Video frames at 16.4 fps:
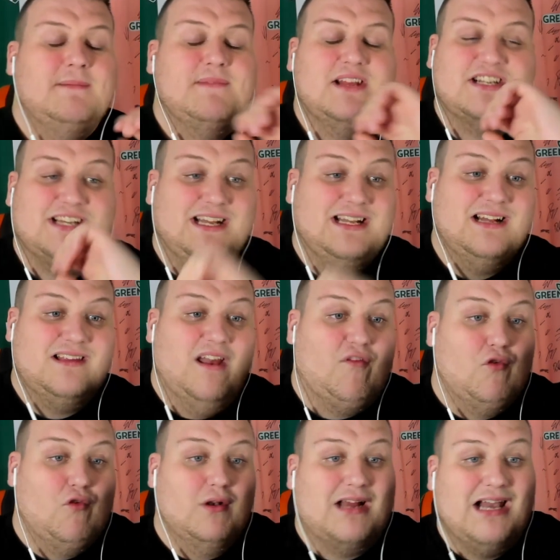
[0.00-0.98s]
Ich rede jetzt nicht
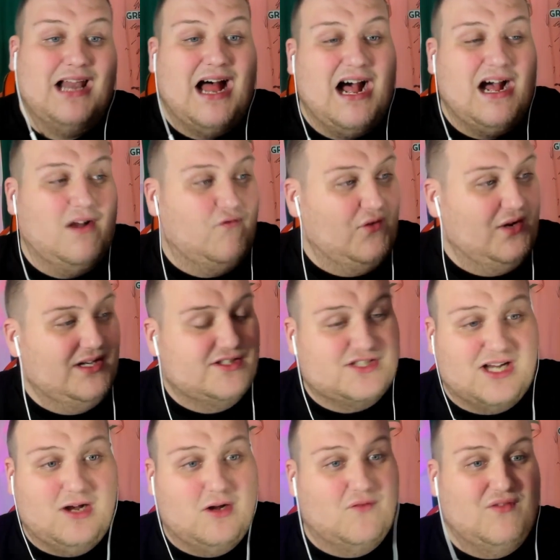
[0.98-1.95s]
von klaren
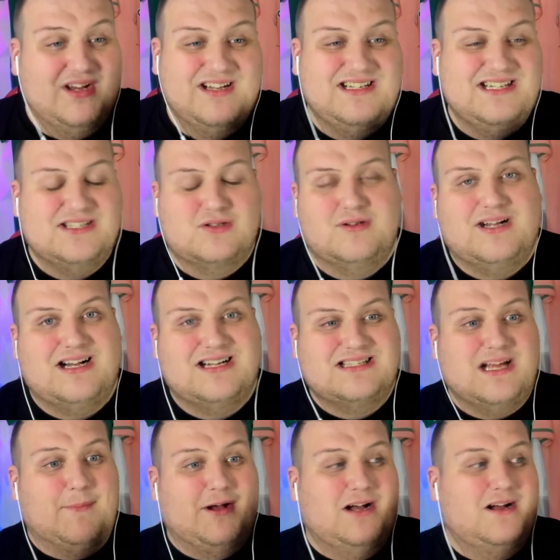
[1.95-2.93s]
Fehlentscheidungen wegen dies und das,
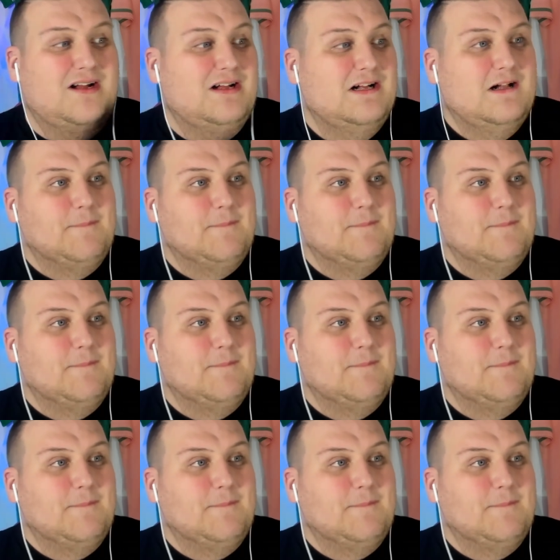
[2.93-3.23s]
aber